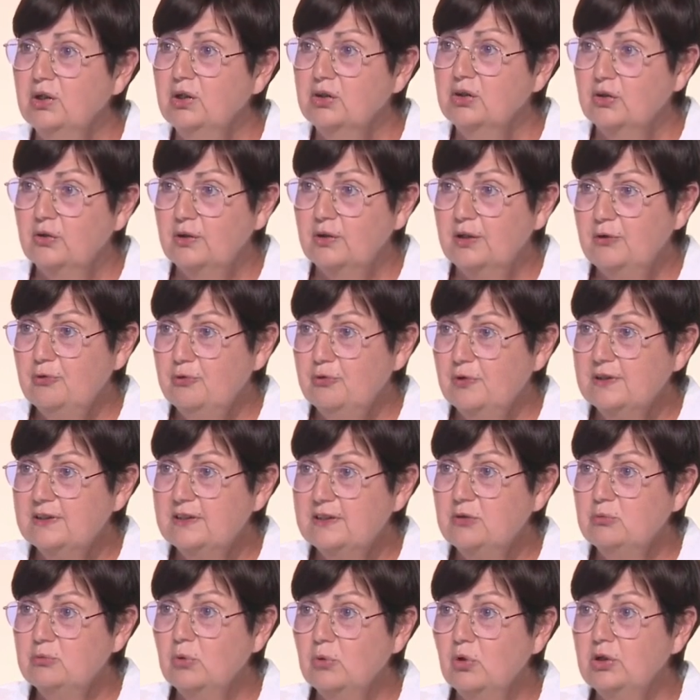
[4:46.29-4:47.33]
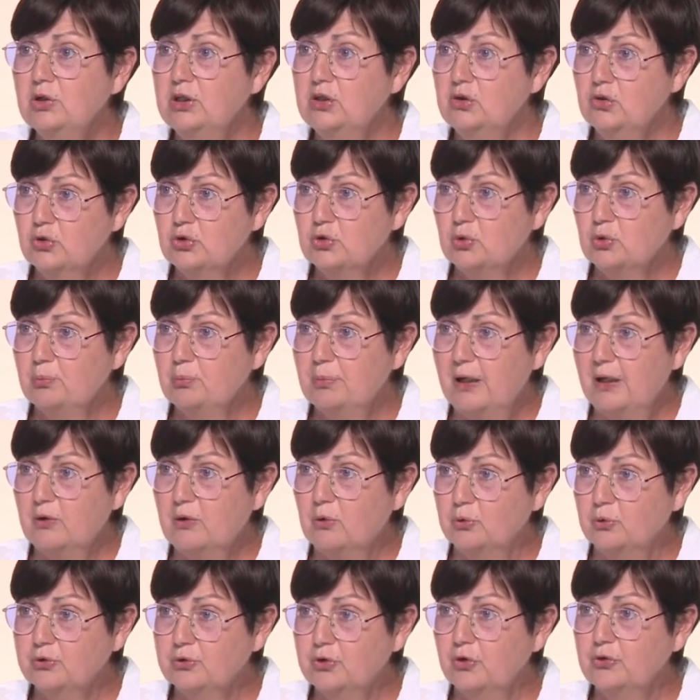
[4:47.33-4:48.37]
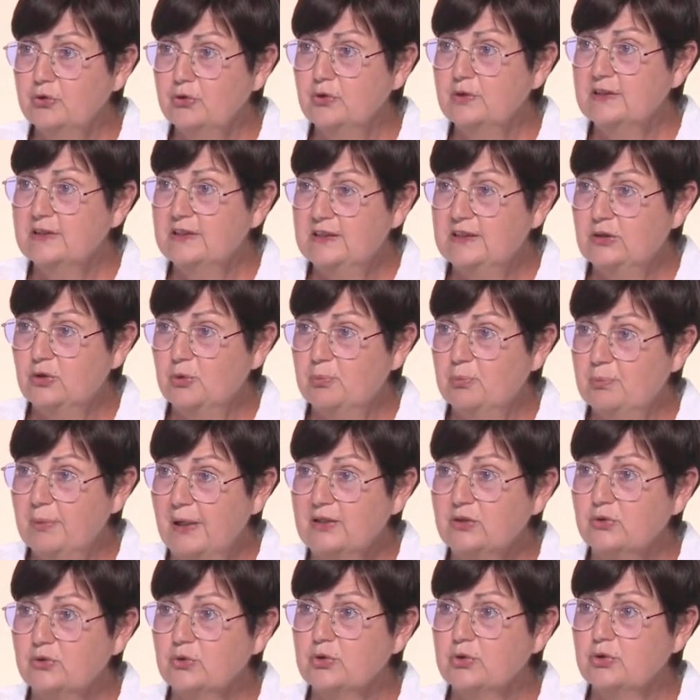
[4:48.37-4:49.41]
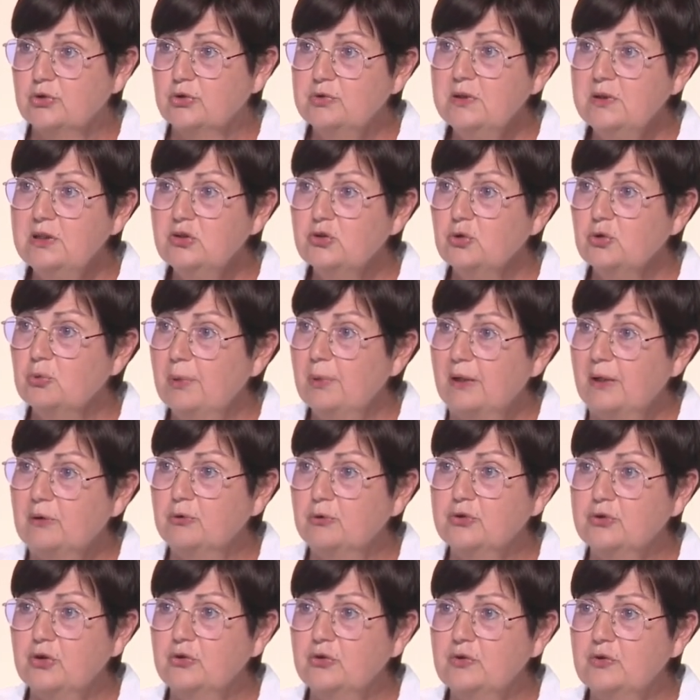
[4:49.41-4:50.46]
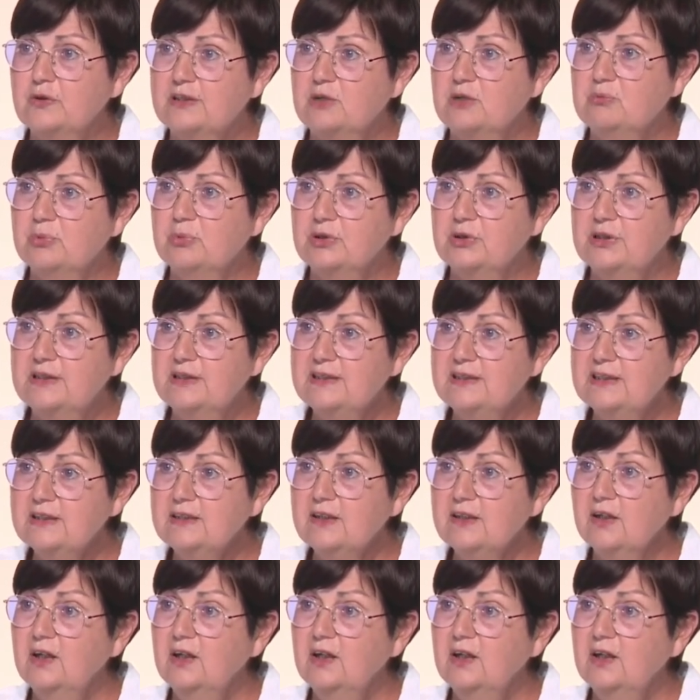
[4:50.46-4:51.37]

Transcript: que effectivement ils ne sont pas contents de ce qui se passe aujourd'hui, ne sont pas contents de cette politique.